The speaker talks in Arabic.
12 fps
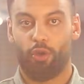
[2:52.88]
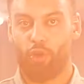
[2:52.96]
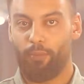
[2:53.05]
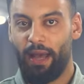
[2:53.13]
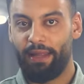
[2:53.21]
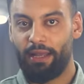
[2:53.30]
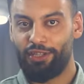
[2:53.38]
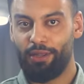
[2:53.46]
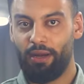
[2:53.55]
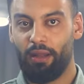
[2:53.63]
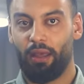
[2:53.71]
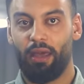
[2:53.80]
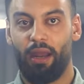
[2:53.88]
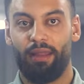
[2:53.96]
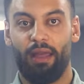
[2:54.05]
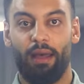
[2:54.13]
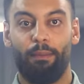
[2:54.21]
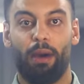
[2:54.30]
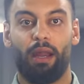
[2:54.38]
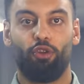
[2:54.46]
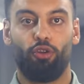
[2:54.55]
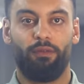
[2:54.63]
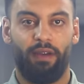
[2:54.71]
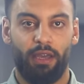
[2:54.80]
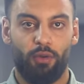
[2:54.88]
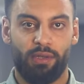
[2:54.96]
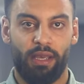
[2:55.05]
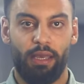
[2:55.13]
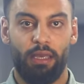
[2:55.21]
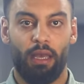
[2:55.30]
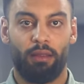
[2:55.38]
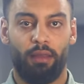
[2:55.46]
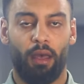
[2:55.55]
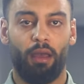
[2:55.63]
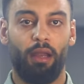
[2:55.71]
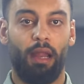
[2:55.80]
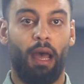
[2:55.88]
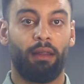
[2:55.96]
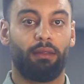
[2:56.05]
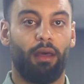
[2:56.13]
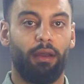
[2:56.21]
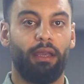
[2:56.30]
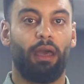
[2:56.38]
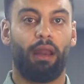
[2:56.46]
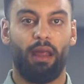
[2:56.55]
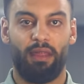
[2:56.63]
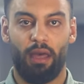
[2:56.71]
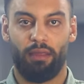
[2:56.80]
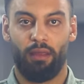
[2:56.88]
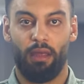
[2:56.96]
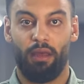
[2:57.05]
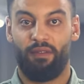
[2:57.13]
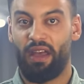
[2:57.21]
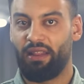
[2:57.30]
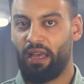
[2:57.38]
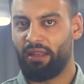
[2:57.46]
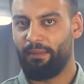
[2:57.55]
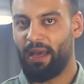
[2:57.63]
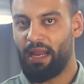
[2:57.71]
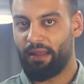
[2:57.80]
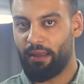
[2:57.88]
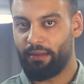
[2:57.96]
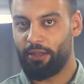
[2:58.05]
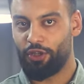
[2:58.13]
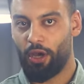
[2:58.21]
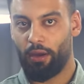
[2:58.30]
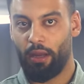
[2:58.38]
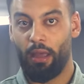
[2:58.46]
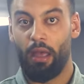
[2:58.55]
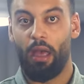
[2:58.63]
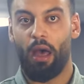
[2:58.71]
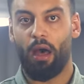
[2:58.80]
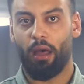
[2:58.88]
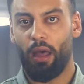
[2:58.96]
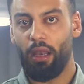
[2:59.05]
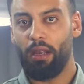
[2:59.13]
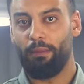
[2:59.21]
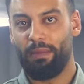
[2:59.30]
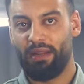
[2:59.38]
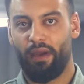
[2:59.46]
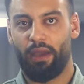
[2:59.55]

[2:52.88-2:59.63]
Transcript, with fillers: رغم أن جدري القردة مرض فيروسي ينتقل عن طريق الرذاذ فإن احتمالات انتشاره أقل من